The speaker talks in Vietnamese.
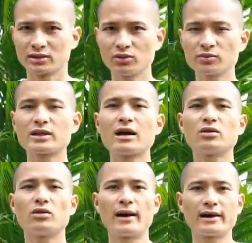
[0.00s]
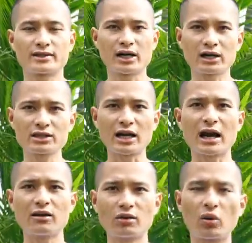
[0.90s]
Giúp răng của bạn trắng
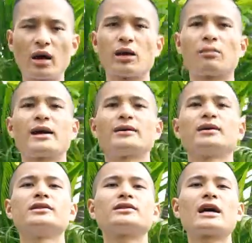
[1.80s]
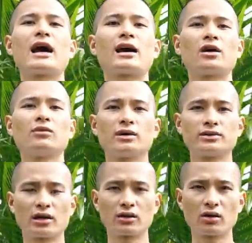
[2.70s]
sáng, khỏe mạnh đến già Không bao
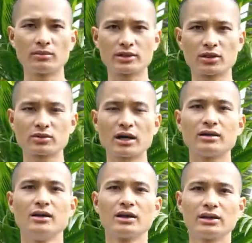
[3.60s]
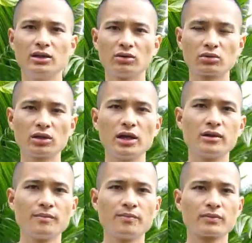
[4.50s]
giờ lo bị sâu răng Cái điều đầu
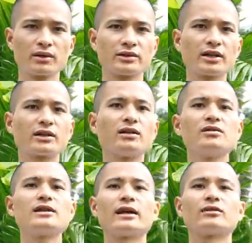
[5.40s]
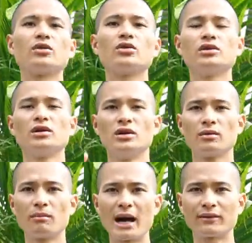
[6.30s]
tiên rất đơn giản thôi
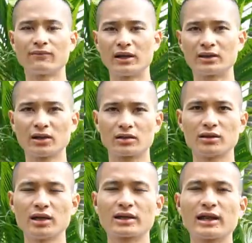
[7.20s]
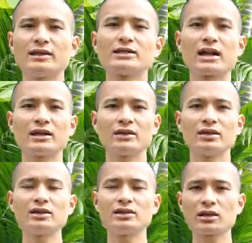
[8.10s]
Bạn phải thực hiện đánh răng
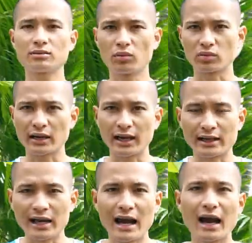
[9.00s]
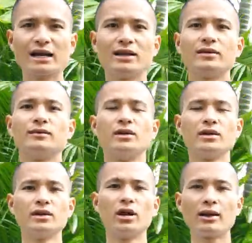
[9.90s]
ít nhất một ngày hai lần
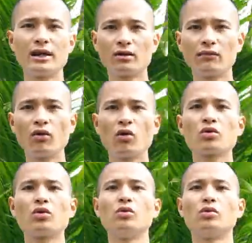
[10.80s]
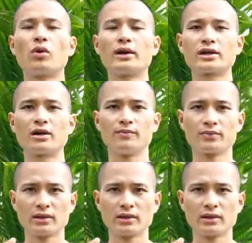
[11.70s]
Điều này nó vô cùng quan trọng